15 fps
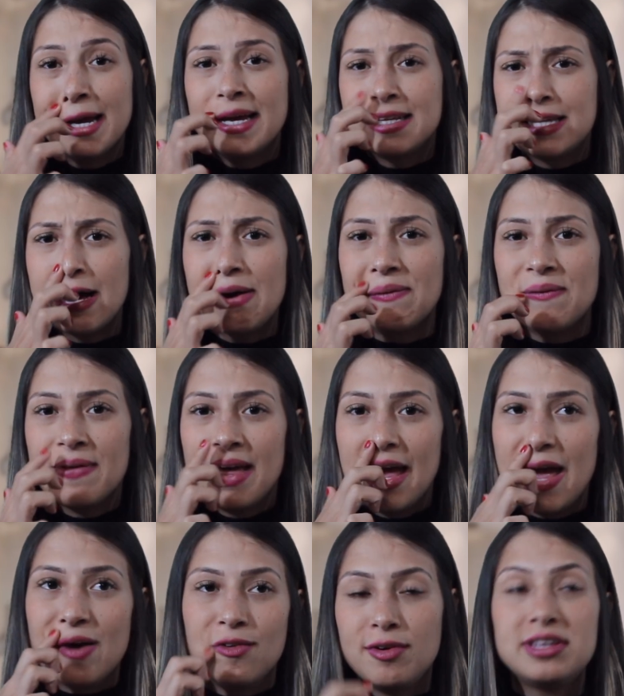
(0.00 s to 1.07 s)
Então,
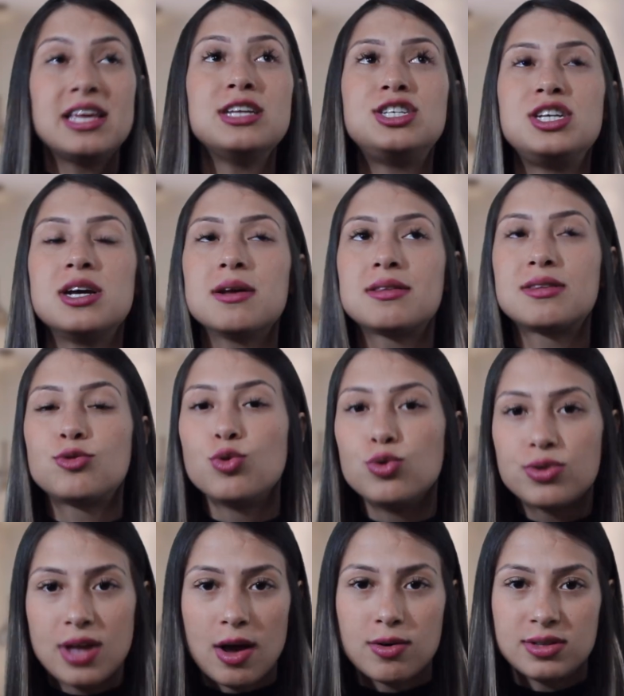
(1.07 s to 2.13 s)
eu não entendia
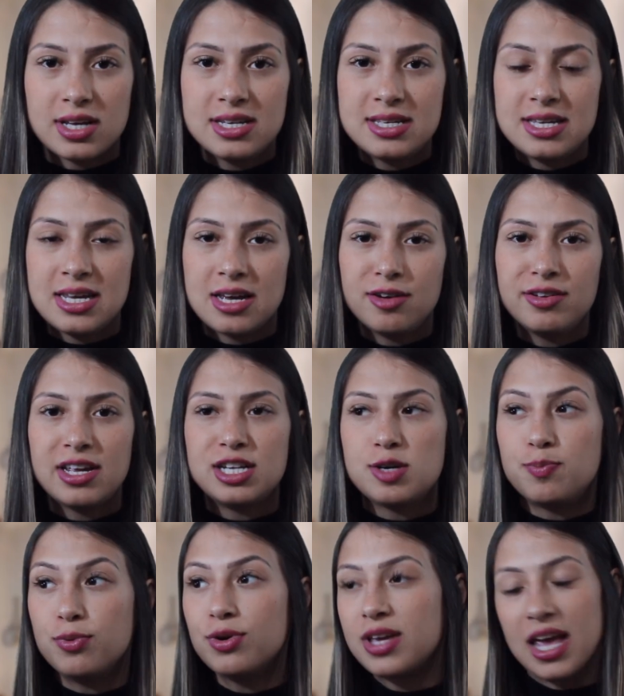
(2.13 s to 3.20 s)
tudo que acontecia, eu não
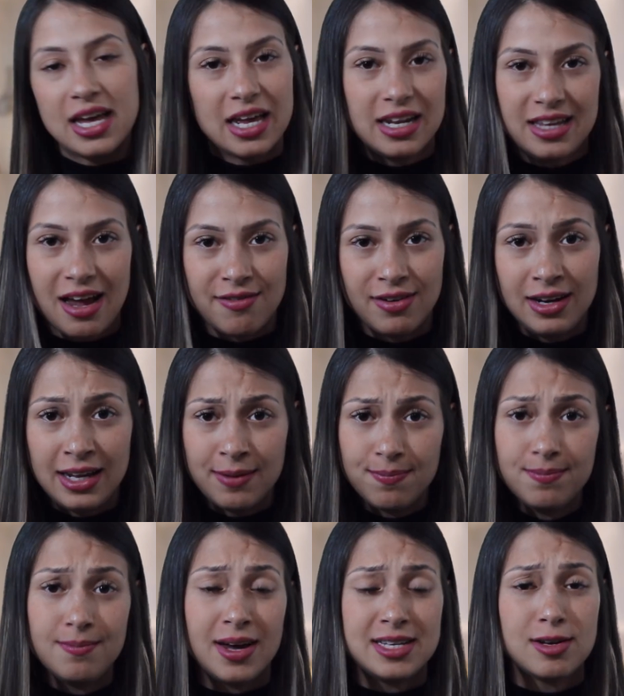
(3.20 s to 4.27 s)
entendia por que, que ele tava
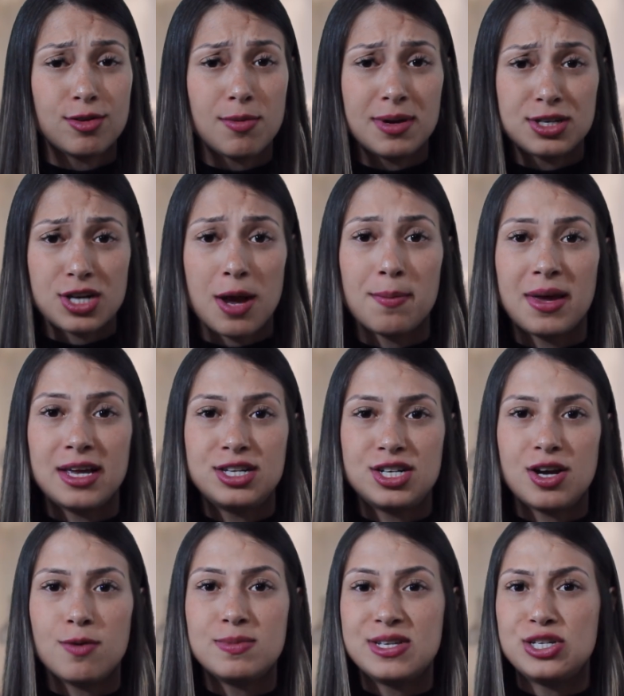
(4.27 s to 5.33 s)
ali, mas
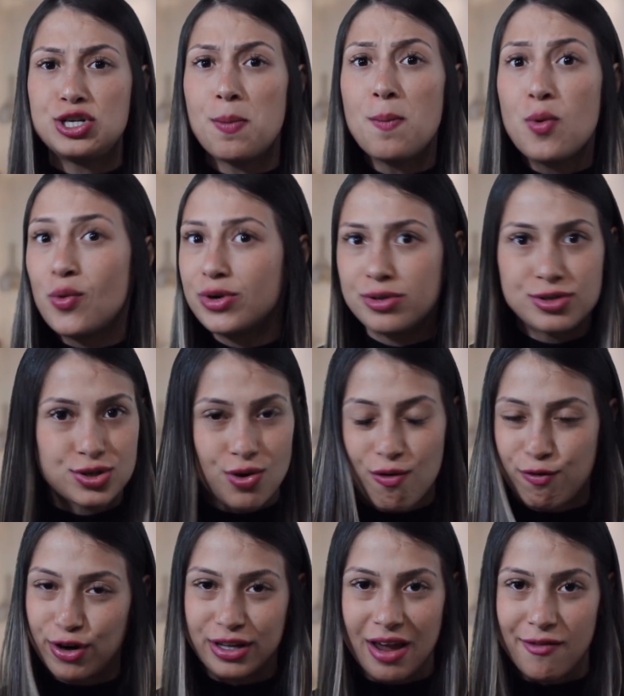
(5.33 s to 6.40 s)
automaticamente eu me sentia muito
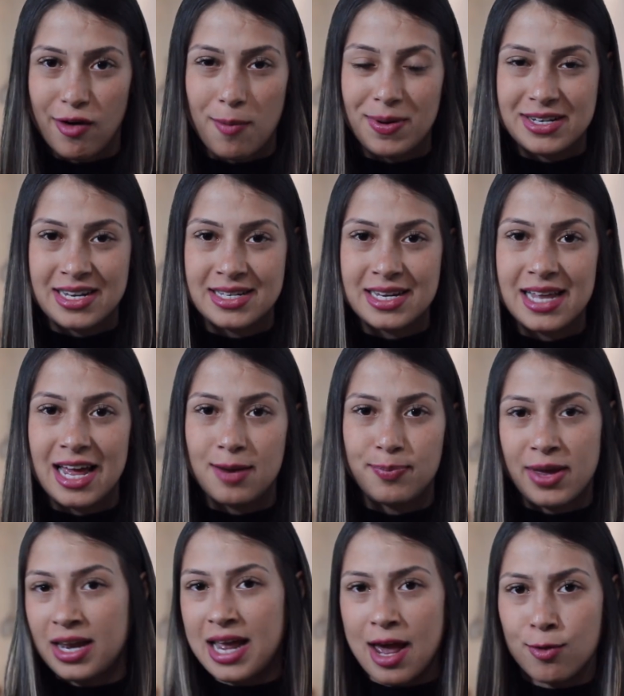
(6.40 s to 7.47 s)
desconfortável com a presença dele,
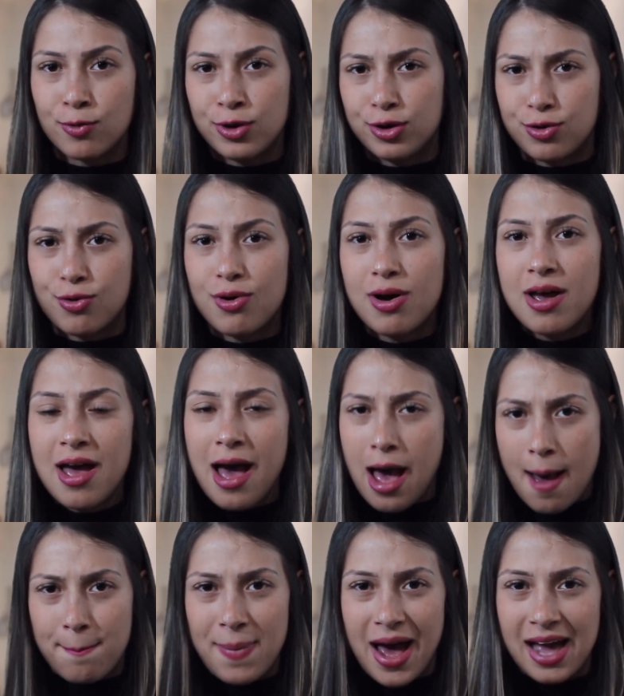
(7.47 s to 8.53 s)
porque ele era o único
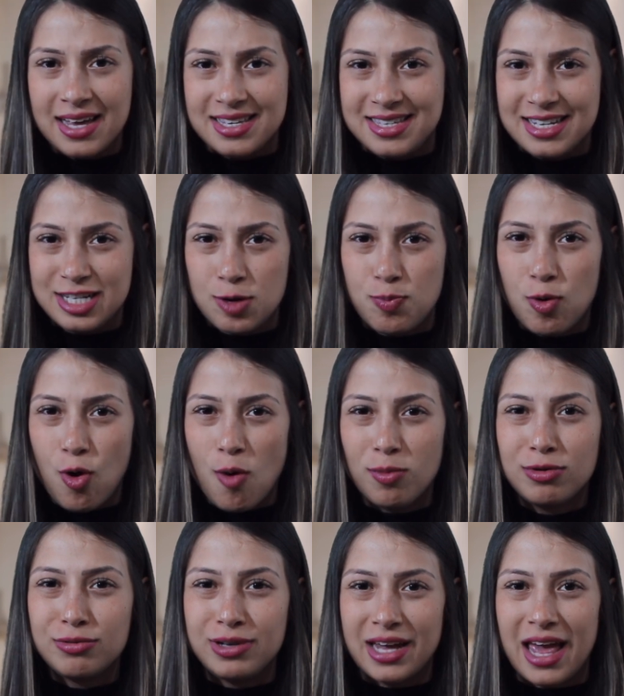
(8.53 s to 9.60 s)
rapaz. E, tipo,
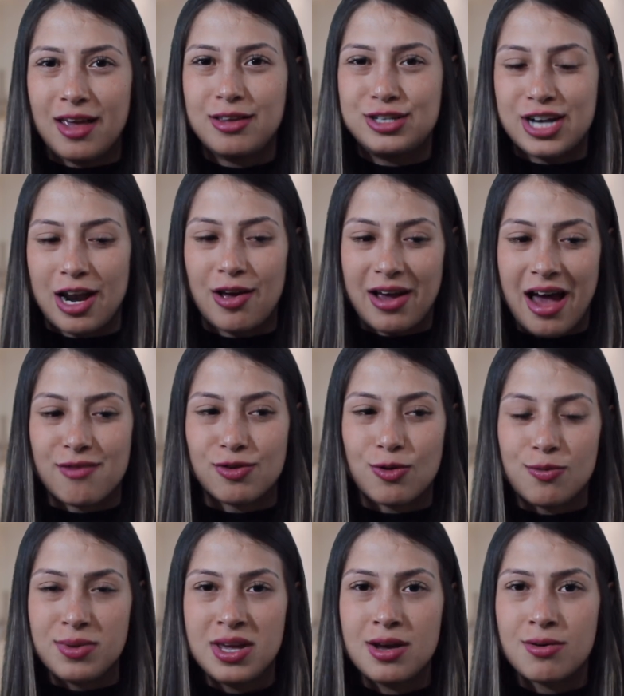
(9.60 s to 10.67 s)
como ninguém dialogava
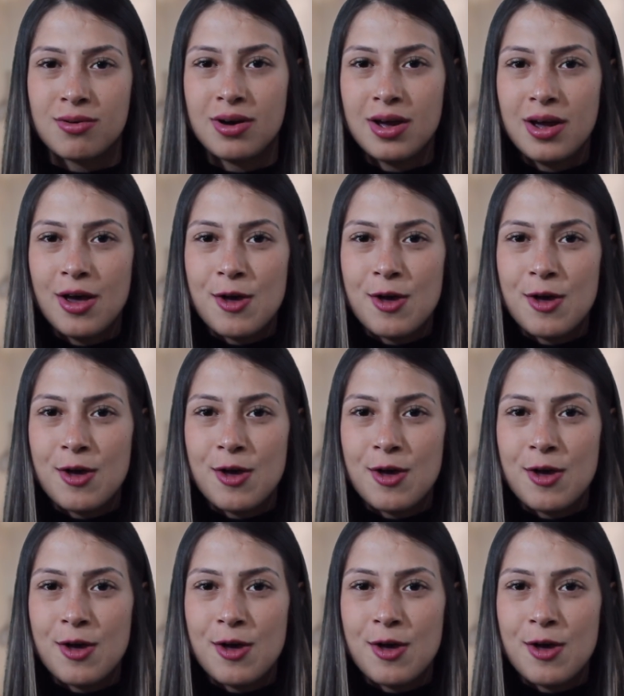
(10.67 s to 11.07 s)
comigo,